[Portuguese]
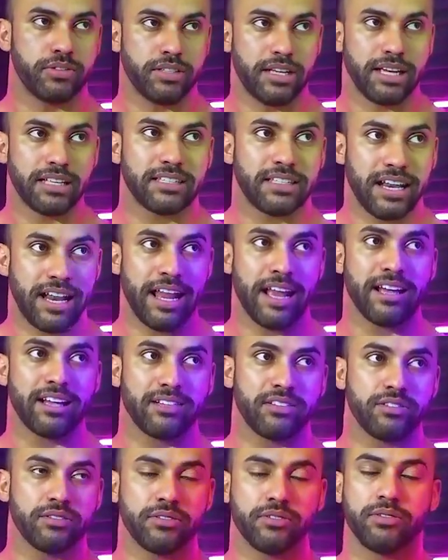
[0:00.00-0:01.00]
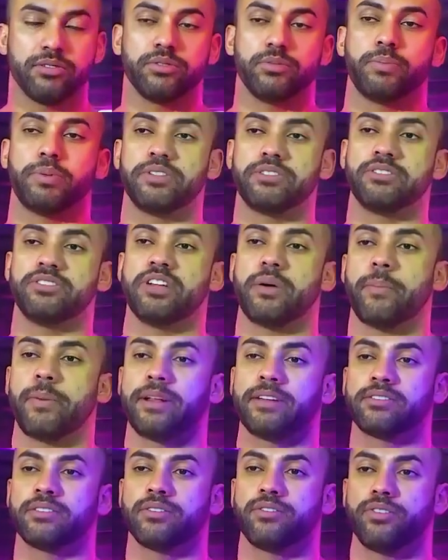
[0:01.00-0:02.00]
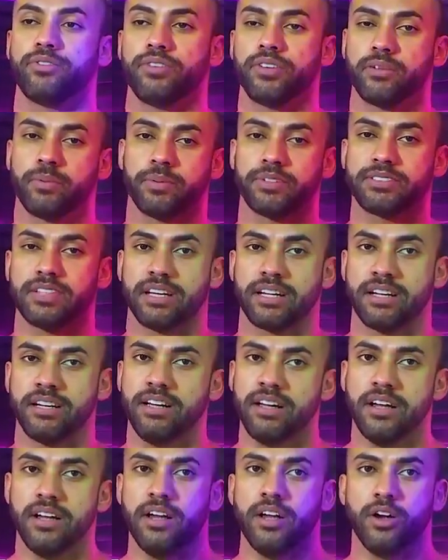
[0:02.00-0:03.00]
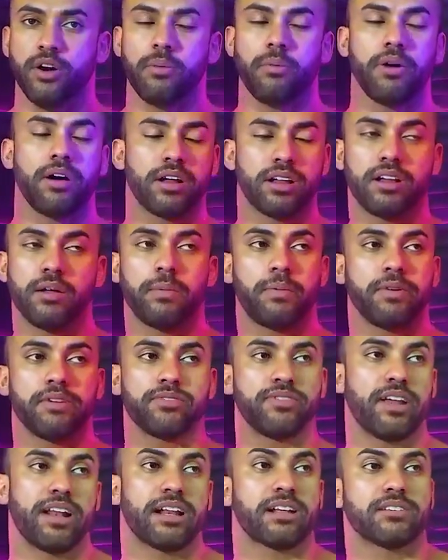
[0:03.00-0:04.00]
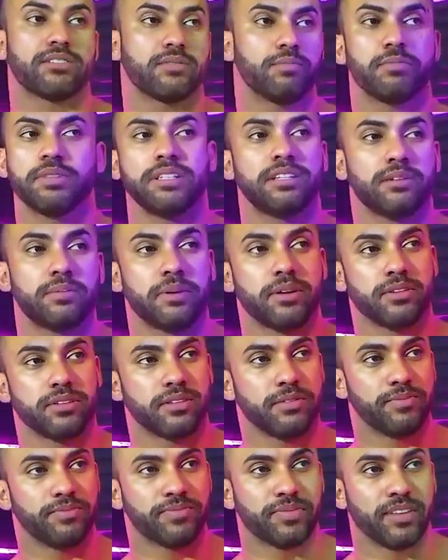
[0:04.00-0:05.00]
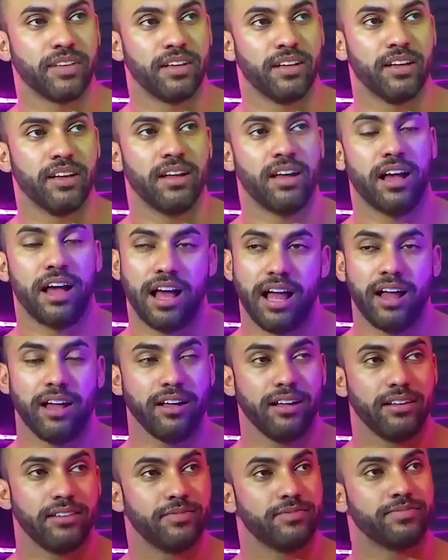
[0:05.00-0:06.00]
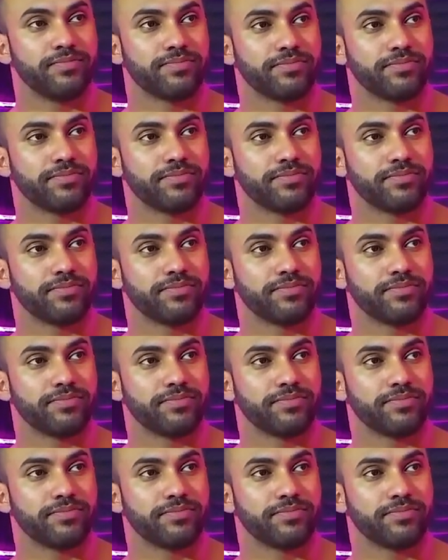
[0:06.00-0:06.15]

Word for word: da entrega do, pedido de apelação feito pelo Instagram, uma hora depois falaram que baniram da conta. Não, estou te falando